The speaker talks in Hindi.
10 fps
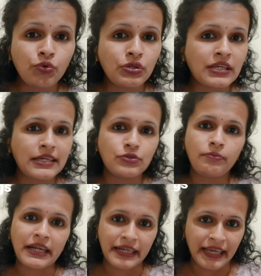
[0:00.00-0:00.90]
तो उनका
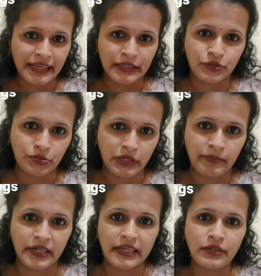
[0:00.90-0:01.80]
जो बेटा है
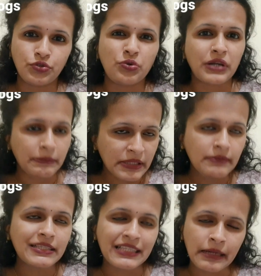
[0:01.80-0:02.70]
छोटा बेटा छोटा
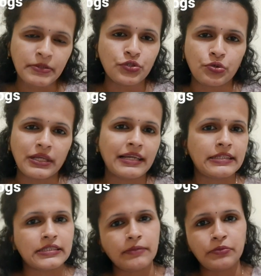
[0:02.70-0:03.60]
मतलब इतना भी छोटा
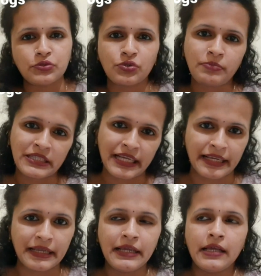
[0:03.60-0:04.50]
नहीं सब उसको पता
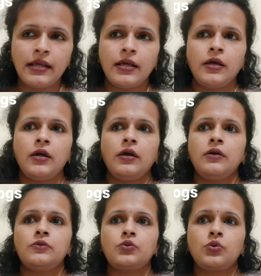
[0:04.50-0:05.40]
है
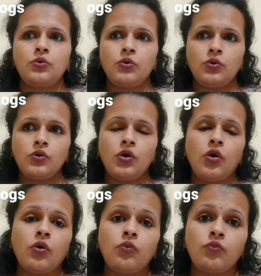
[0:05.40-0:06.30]
तो
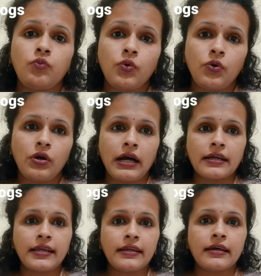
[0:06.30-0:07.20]
वो
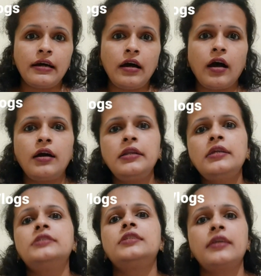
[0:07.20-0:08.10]
आके ना
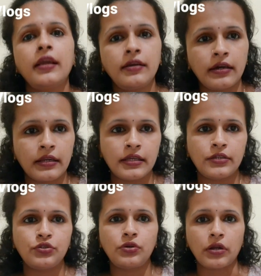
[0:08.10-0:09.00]
हर किसी के घर
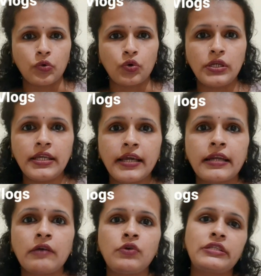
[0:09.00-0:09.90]
की जो रंगोली
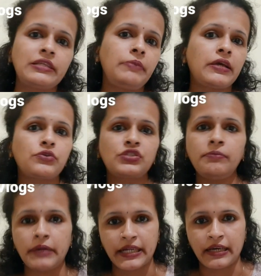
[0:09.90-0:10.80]
है ना वो ऐसे पैरों
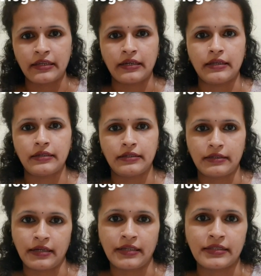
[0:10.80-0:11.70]
से मिटा
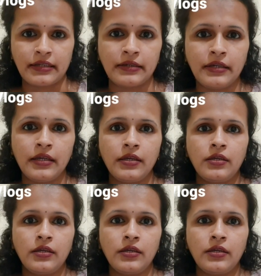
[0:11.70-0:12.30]
रहा था